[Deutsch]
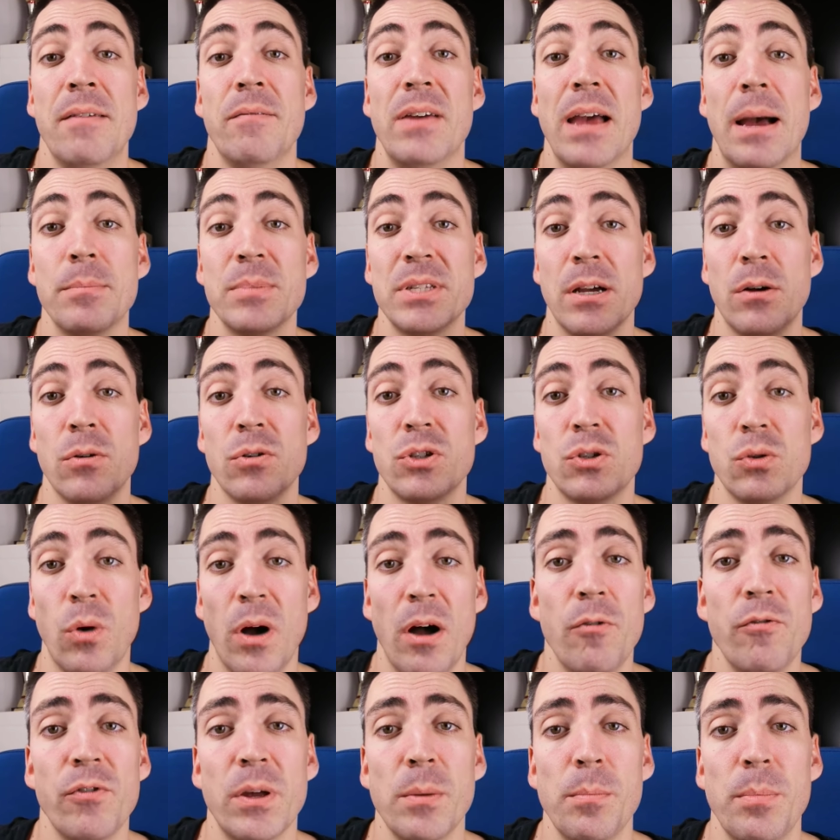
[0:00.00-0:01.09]
Wir haben es auch so
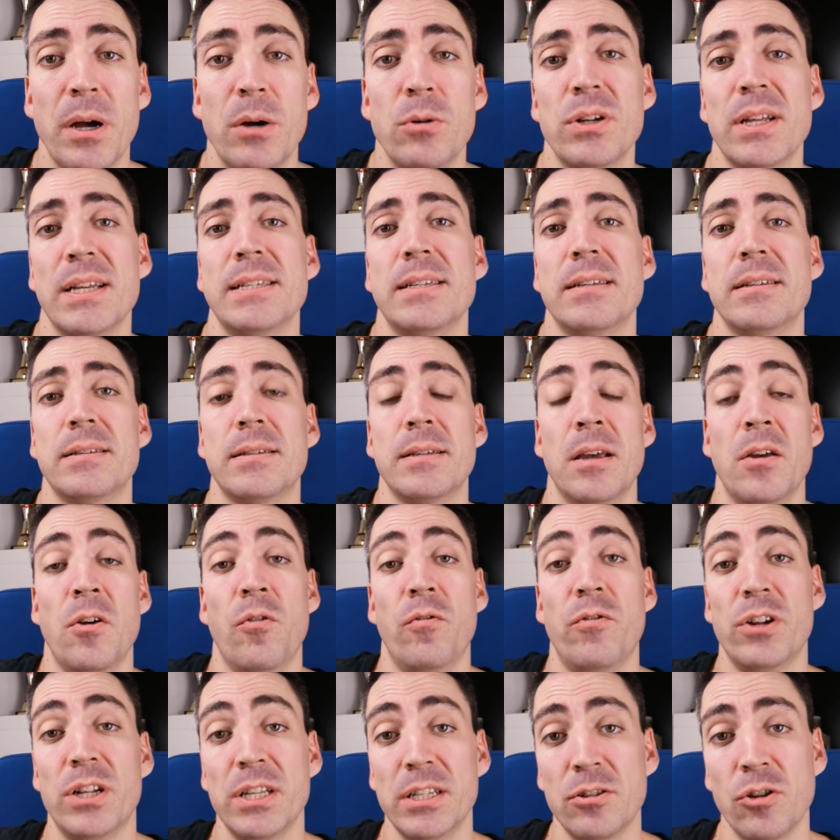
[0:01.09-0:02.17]
aufgebaut, dass es
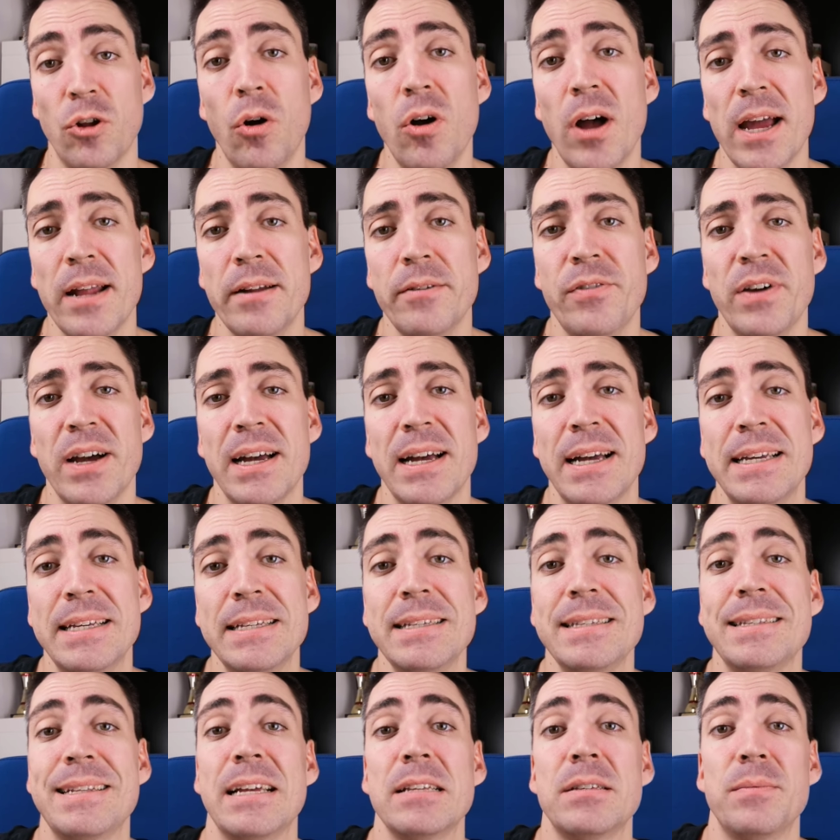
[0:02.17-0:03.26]
für dich noch einfacher ist,